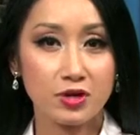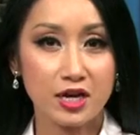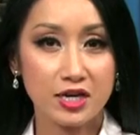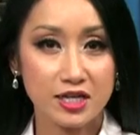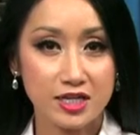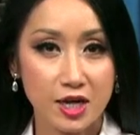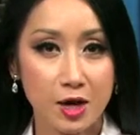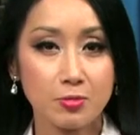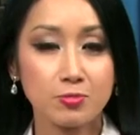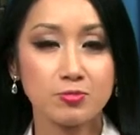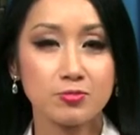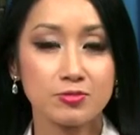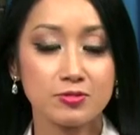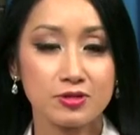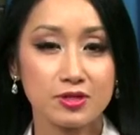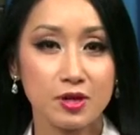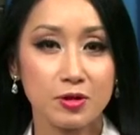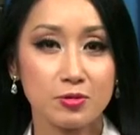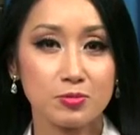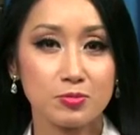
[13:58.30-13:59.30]
sống
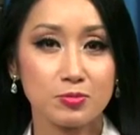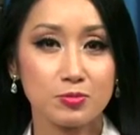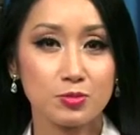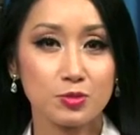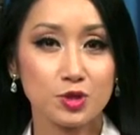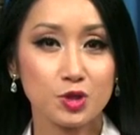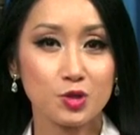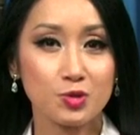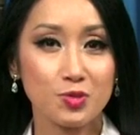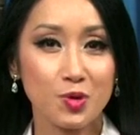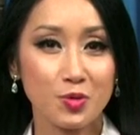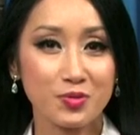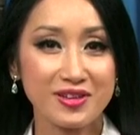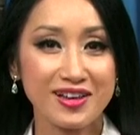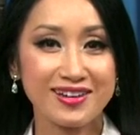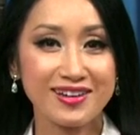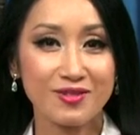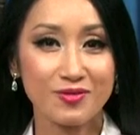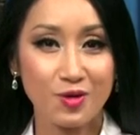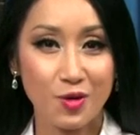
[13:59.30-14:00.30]
trong suốt một
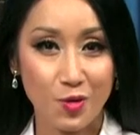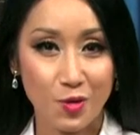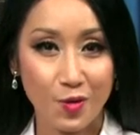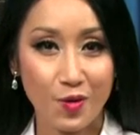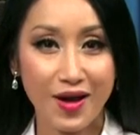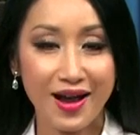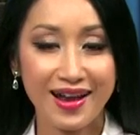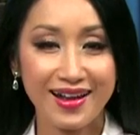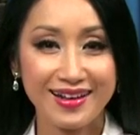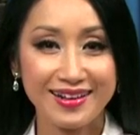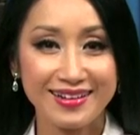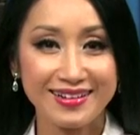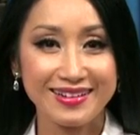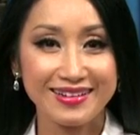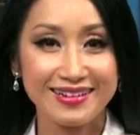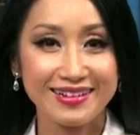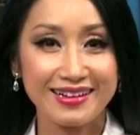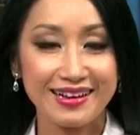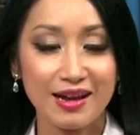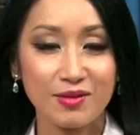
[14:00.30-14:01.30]
giờ đồng hồ qua
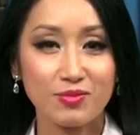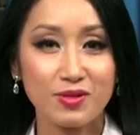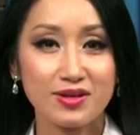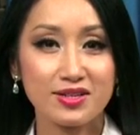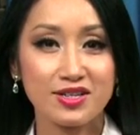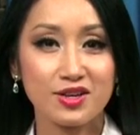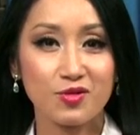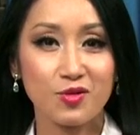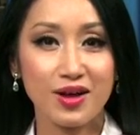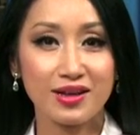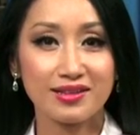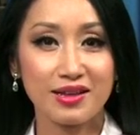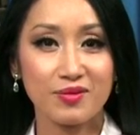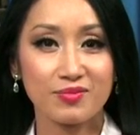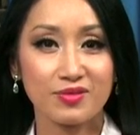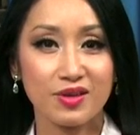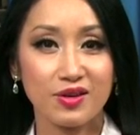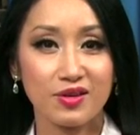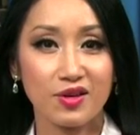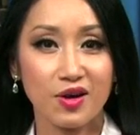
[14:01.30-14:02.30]
cảm ơn sự quan
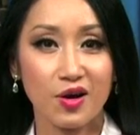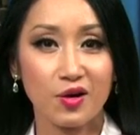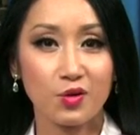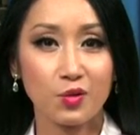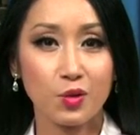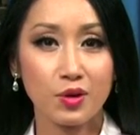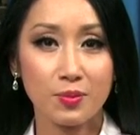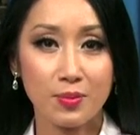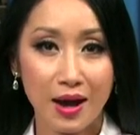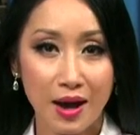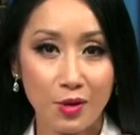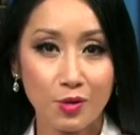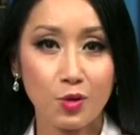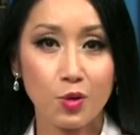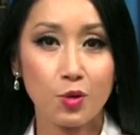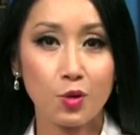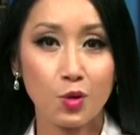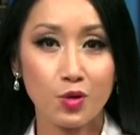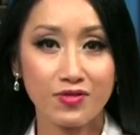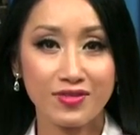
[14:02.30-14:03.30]
tâm theo dõi quý báo
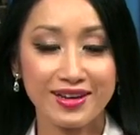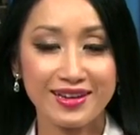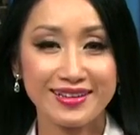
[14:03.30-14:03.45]
của quý vị